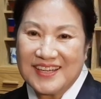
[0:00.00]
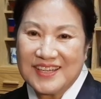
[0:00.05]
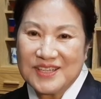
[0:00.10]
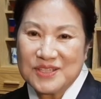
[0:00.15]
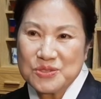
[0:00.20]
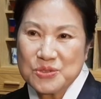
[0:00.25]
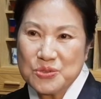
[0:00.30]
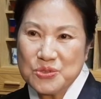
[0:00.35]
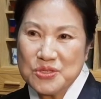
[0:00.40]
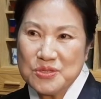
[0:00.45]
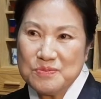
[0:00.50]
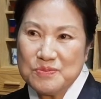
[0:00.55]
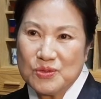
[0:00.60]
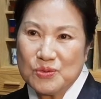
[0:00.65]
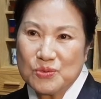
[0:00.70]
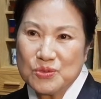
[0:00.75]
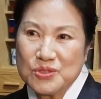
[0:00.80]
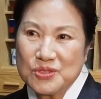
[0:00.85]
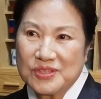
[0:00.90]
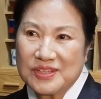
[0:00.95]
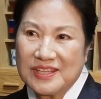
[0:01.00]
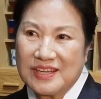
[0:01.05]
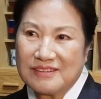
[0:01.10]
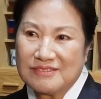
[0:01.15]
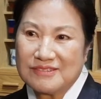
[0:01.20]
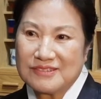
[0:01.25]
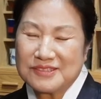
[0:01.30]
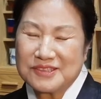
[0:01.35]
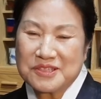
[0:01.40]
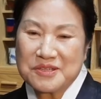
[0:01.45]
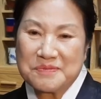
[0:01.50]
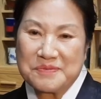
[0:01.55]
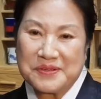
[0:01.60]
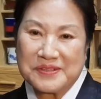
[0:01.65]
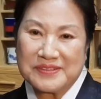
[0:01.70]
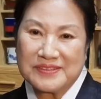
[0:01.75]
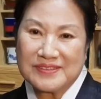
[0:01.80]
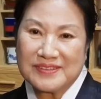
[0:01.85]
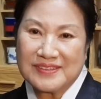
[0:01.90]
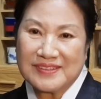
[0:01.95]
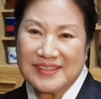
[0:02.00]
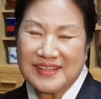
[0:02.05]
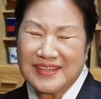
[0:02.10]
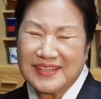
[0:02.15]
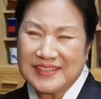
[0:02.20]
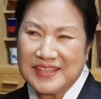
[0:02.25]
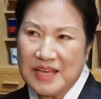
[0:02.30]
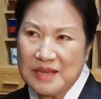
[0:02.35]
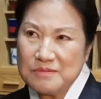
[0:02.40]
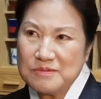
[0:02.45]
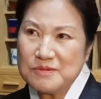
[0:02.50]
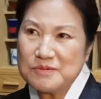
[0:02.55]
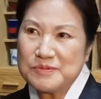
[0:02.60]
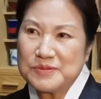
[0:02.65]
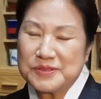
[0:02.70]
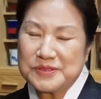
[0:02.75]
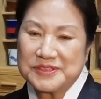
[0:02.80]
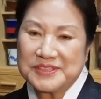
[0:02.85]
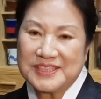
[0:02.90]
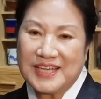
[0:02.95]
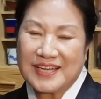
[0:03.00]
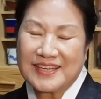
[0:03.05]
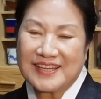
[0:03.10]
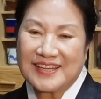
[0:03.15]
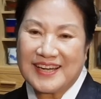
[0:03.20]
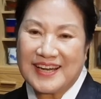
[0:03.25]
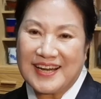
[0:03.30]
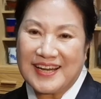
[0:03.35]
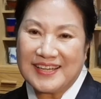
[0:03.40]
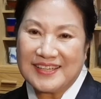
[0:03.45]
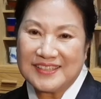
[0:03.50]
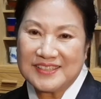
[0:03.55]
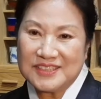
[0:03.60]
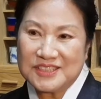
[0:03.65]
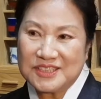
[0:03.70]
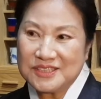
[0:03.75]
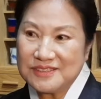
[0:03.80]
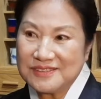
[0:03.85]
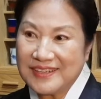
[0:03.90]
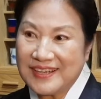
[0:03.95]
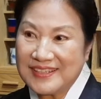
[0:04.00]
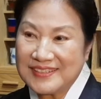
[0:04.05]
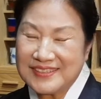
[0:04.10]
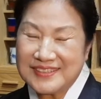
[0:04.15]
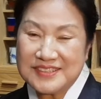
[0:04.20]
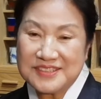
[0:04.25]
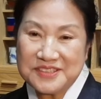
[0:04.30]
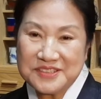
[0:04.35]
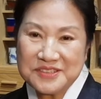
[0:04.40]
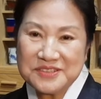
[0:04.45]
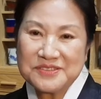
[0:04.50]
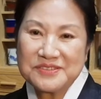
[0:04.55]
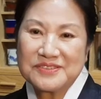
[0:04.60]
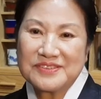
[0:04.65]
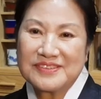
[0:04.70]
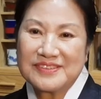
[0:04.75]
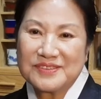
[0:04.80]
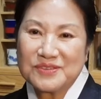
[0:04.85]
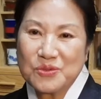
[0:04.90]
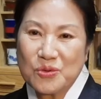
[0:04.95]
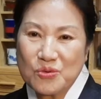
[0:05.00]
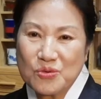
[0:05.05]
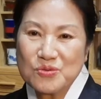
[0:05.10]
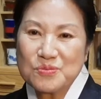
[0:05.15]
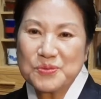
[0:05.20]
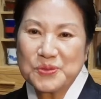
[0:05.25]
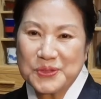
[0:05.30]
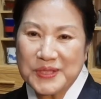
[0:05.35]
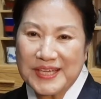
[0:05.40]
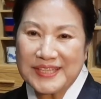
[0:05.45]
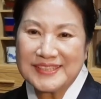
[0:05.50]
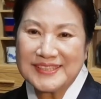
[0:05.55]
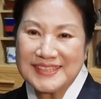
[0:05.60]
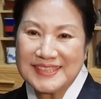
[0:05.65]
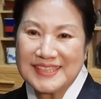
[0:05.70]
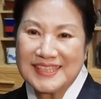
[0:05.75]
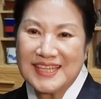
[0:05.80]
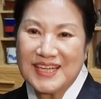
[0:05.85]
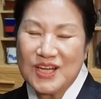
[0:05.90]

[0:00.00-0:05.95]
손님이 오셨다고 그러면은 대부분은 자기가 지금까지 쓰던 도구보다는